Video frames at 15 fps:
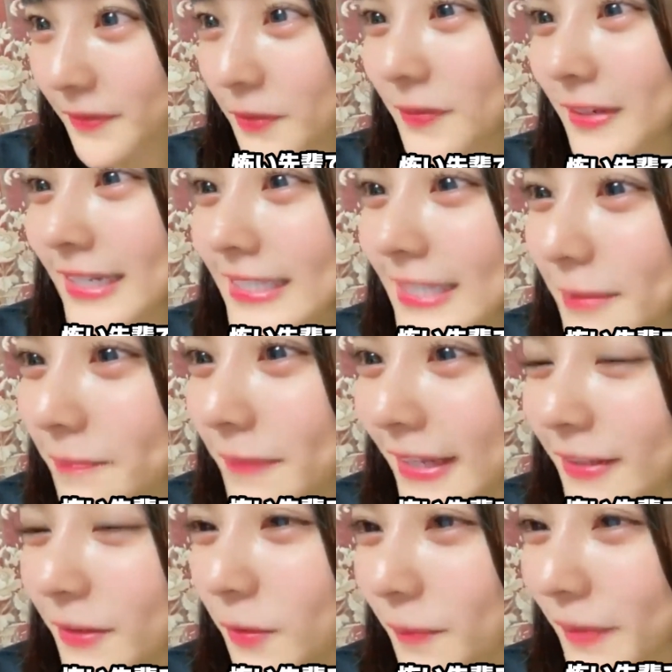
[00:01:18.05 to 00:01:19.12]
怖い先
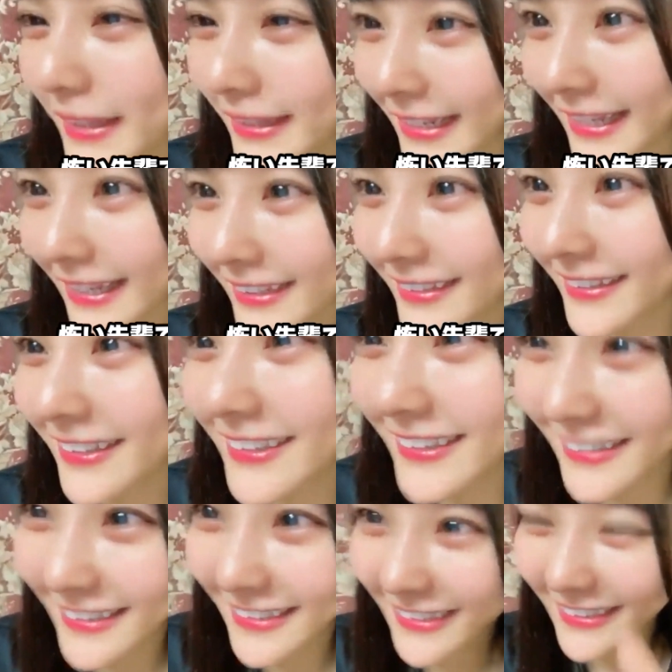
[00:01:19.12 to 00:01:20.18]
輩でごめんね。
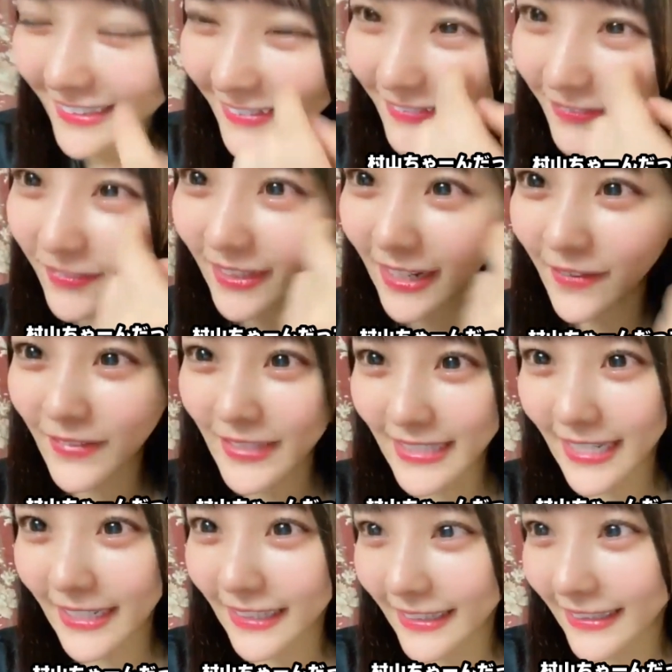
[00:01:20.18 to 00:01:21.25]
村山
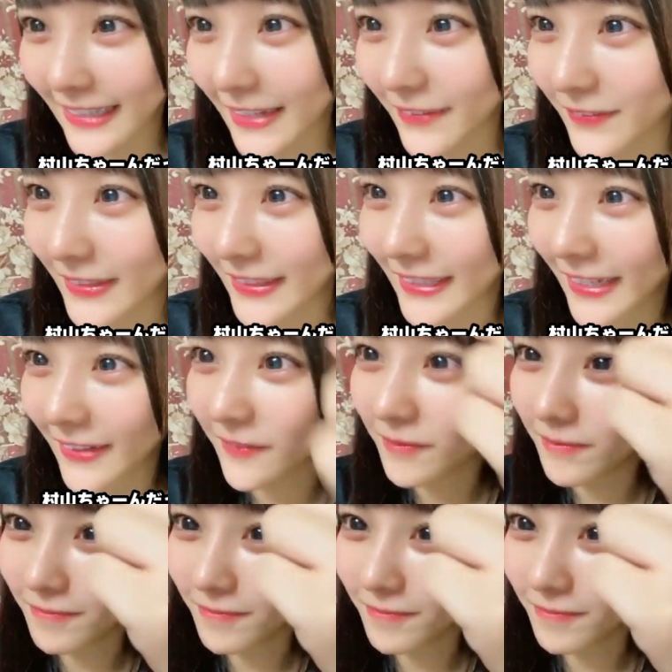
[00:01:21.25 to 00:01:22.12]
ちゃんだって、みんな。